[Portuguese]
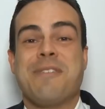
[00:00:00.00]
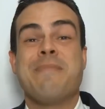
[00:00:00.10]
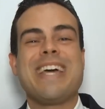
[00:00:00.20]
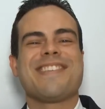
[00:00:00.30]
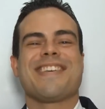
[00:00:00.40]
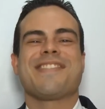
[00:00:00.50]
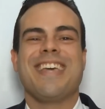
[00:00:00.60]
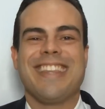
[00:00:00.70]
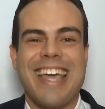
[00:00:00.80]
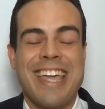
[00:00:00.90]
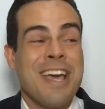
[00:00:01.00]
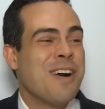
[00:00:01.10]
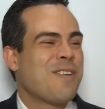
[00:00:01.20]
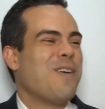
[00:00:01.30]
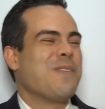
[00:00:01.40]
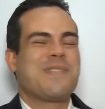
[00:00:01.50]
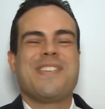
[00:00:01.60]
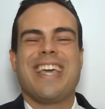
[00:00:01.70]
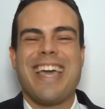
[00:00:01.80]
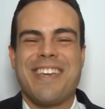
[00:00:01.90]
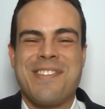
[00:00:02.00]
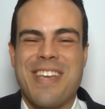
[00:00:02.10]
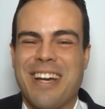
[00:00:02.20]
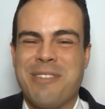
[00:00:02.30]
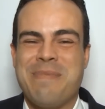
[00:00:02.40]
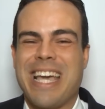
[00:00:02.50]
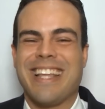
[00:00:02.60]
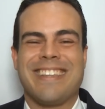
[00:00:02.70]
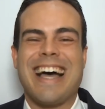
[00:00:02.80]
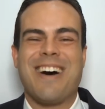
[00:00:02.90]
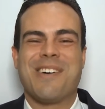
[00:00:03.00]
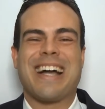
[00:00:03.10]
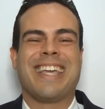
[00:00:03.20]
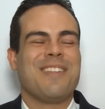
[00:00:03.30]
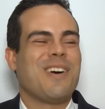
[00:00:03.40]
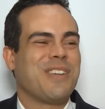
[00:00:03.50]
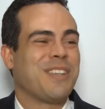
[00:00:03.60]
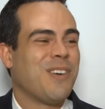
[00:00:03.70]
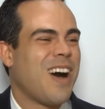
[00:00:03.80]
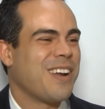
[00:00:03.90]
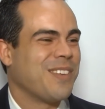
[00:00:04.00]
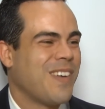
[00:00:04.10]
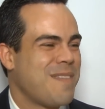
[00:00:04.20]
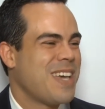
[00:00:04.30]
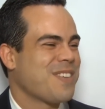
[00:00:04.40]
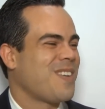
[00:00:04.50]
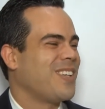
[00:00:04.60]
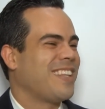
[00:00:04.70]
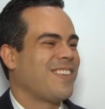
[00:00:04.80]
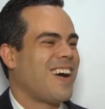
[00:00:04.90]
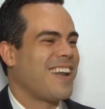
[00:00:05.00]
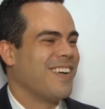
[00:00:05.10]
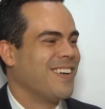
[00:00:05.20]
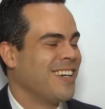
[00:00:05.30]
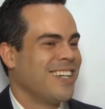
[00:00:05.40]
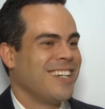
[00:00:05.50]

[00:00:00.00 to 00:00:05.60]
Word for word: empresas que tem consciência ambiental aqui no auditório, não é mesmo, auditório?